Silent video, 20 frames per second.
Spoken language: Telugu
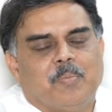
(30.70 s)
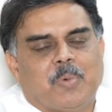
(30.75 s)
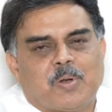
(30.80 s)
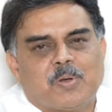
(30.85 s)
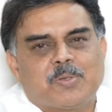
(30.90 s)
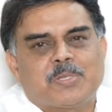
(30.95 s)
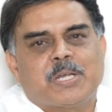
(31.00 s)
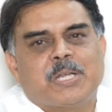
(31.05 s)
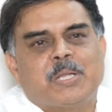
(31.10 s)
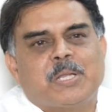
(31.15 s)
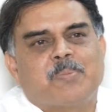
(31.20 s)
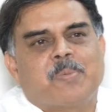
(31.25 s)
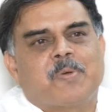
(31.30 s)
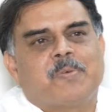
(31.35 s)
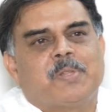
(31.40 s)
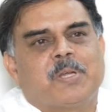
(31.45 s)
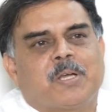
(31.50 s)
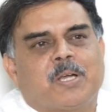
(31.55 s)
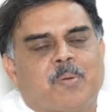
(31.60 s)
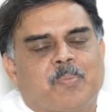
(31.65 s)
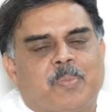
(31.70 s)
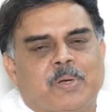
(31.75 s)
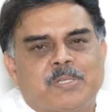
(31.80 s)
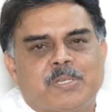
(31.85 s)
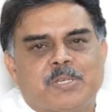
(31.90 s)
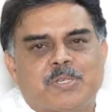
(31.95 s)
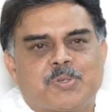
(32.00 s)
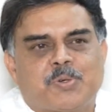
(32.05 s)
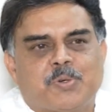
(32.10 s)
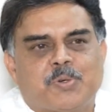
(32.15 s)
భరోసా నింపే విధంగా
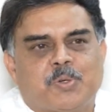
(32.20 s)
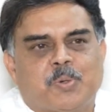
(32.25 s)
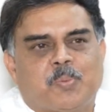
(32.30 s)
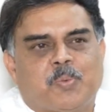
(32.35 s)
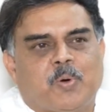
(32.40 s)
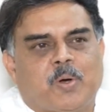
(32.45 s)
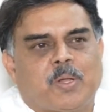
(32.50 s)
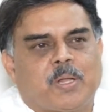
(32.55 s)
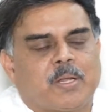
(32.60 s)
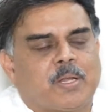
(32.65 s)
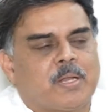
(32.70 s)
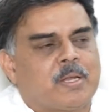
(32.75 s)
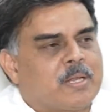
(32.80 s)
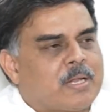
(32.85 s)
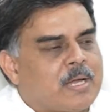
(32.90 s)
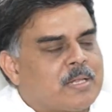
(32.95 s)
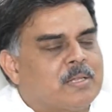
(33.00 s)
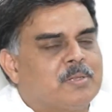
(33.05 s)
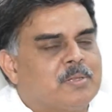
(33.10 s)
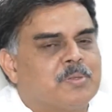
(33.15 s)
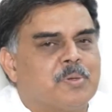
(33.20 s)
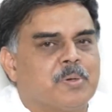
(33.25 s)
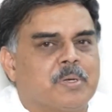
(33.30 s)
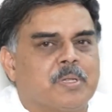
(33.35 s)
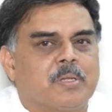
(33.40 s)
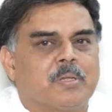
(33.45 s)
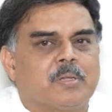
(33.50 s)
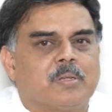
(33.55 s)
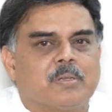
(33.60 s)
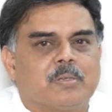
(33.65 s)
పనిచేసుకుంటూ పోవాలనే నినాదంతో
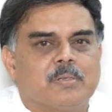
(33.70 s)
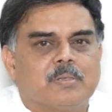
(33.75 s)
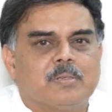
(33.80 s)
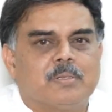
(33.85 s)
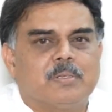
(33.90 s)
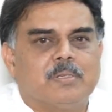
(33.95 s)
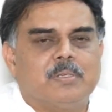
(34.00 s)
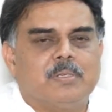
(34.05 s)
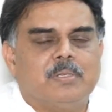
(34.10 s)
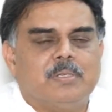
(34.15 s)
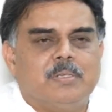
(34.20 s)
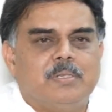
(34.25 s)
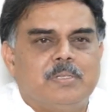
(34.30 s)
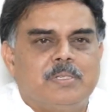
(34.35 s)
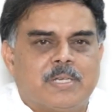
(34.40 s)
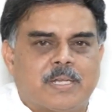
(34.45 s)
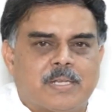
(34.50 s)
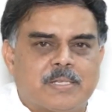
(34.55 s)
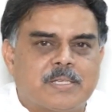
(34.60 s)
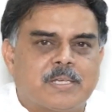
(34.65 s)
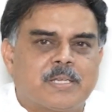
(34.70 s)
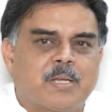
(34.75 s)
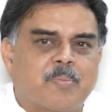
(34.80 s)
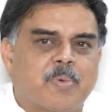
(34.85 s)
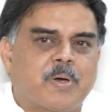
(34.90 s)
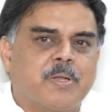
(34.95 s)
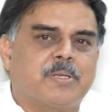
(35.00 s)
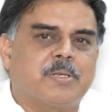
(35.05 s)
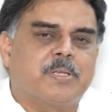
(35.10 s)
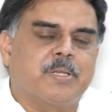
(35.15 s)
జనసేన
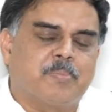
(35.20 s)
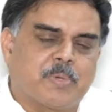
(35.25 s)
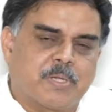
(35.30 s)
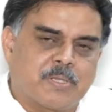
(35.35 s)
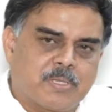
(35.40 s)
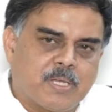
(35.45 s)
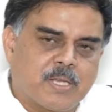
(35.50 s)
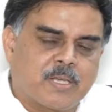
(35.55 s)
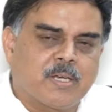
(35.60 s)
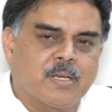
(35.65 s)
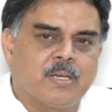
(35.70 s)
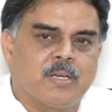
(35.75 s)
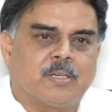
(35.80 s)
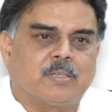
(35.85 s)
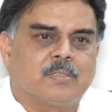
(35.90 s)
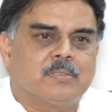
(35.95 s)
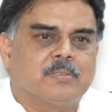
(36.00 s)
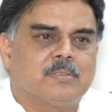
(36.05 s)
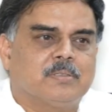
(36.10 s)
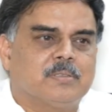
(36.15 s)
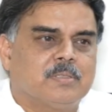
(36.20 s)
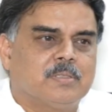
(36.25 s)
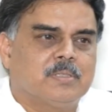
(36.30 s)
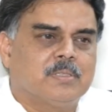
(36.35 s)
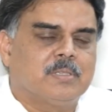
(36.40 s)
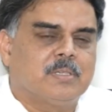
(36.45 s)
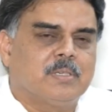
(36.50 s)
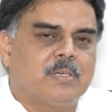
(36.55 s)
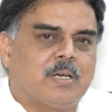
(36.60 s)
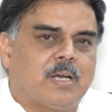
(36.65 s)
పార్టీ ప్రత్యేకంగా
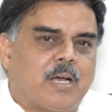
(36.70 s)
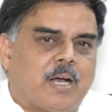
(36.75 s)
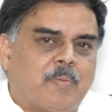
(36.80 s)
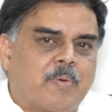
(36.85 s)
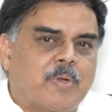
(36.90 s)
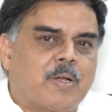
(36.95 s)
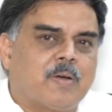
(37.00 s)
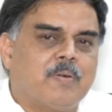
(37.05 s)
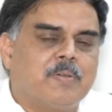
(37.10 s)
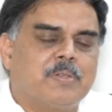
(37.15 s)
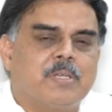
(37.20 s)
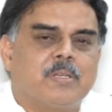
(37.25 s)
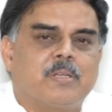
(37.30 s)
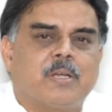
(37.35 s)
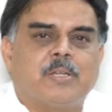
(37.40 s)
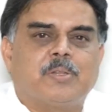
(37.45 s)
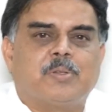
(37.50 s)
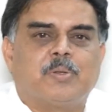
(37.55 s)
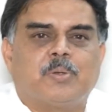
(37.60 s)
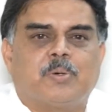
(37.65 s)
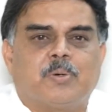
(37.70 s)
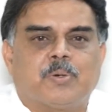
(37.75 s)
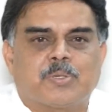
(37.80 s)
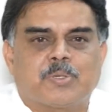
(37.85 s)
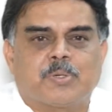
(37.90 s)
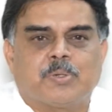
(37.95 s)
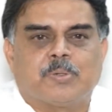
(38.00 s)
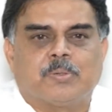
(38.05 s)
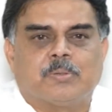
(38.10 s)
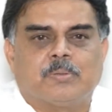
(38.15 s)
అమరావతి రైతుల
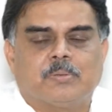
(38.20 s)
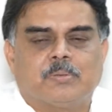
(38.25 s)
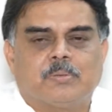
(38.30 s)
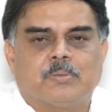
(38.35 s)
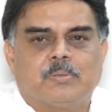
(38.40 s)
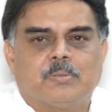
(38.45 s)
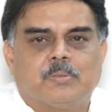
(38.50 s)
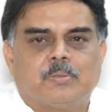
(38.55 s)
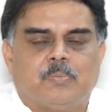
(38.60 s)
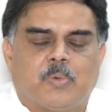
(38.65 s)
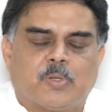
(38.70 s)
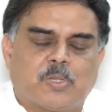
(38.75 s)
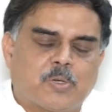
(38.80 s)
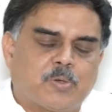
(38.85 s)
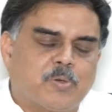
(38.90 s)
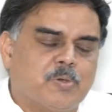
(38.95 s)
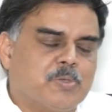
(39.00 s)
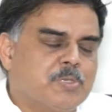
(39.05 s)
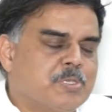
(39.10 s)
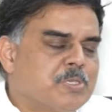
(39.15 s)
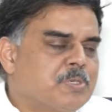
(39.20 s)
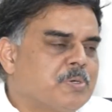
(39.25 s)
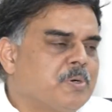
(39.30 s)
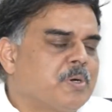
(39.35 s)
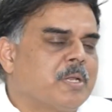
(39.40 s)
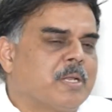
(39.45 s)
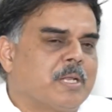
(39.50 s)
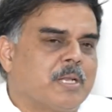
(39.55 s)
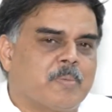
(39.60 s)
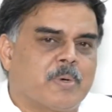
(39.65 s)
కోసం మొదటి రోజు నుంచి
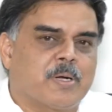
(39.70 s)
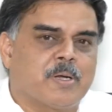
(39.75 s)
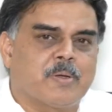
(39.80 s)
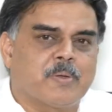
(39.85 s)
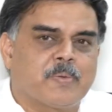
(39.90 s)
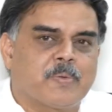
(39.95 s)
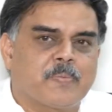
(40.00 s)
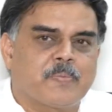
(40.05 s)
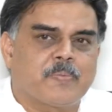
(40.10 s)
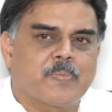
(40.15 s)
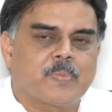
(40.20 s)
కూడా నిలబడ్డాం